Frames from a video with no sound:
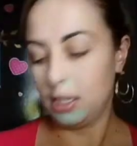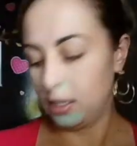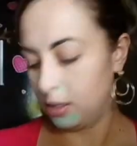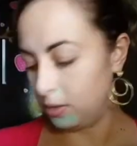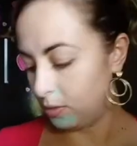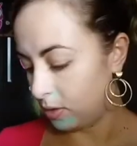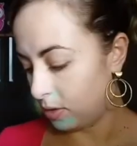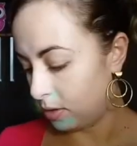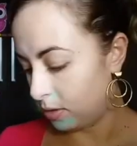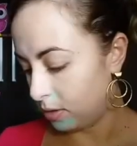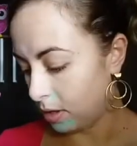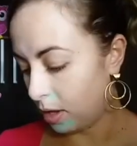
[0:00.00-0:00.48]

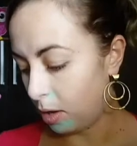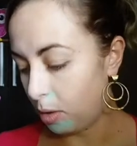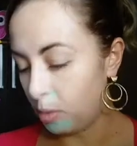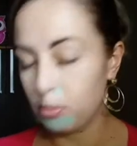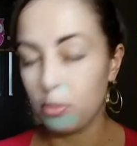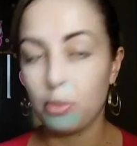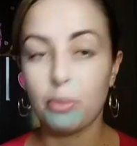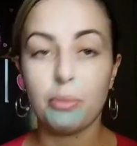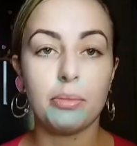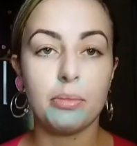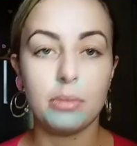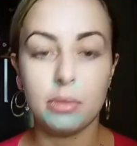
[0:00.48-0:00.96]
aqui, no, que
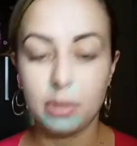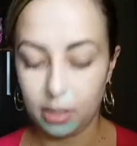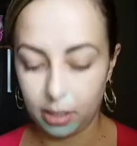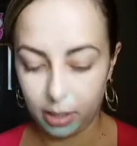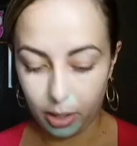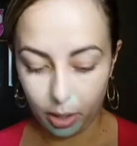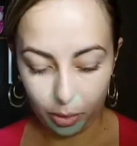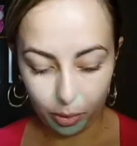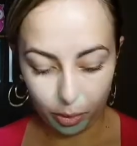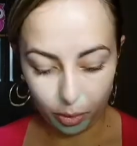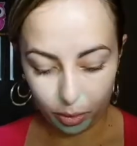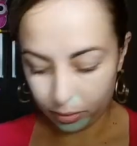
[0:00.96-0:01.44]
é o
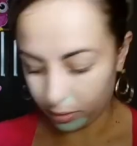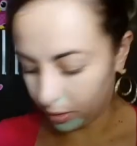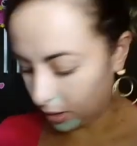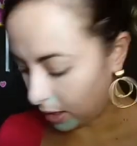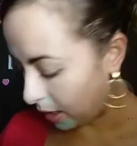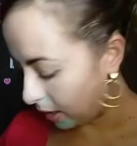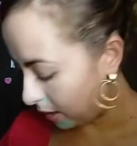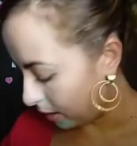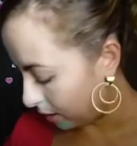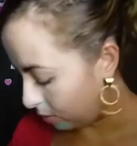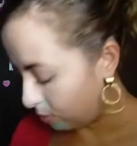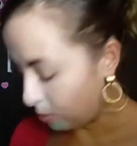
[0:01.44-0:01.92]
que eu
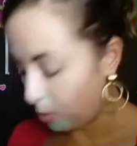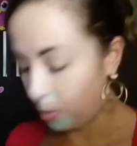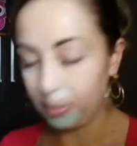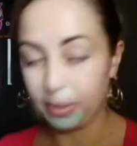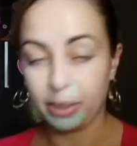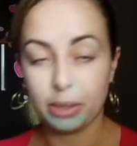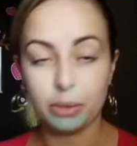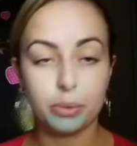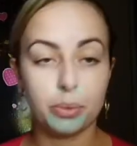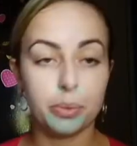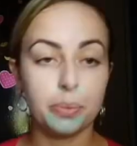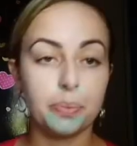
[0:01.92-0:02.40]
encontrei aqui no
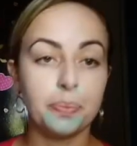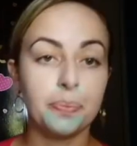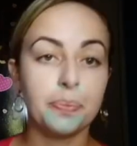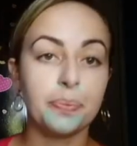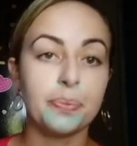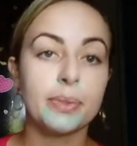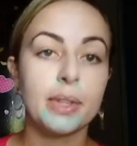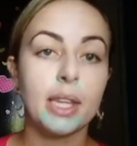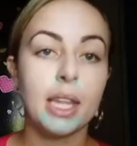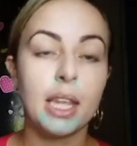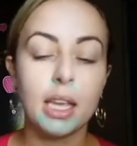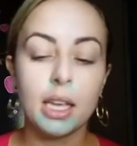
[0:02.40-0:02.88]
momento.
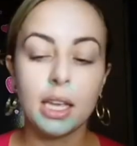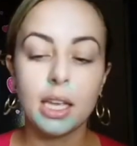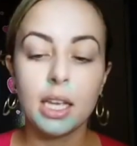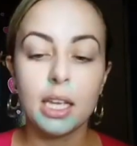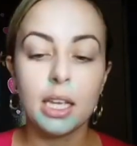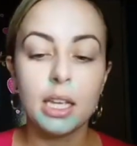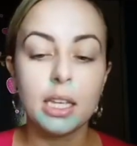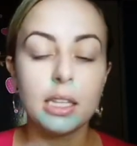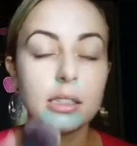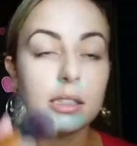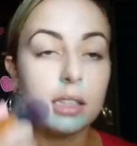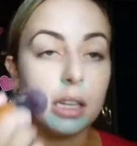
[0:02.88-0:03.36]

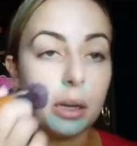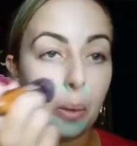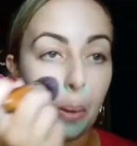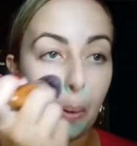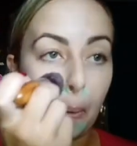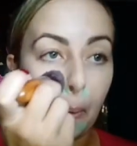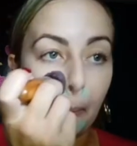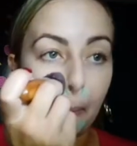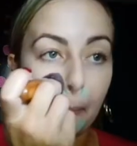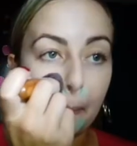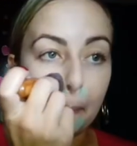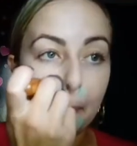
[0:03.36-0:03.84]

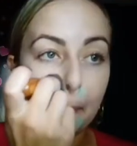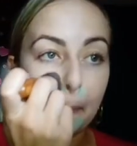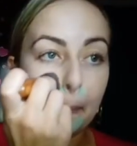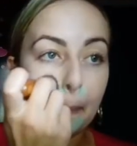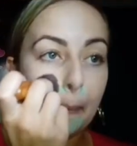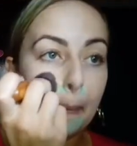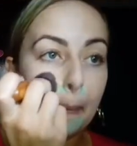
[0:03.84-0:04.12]
Então, ó.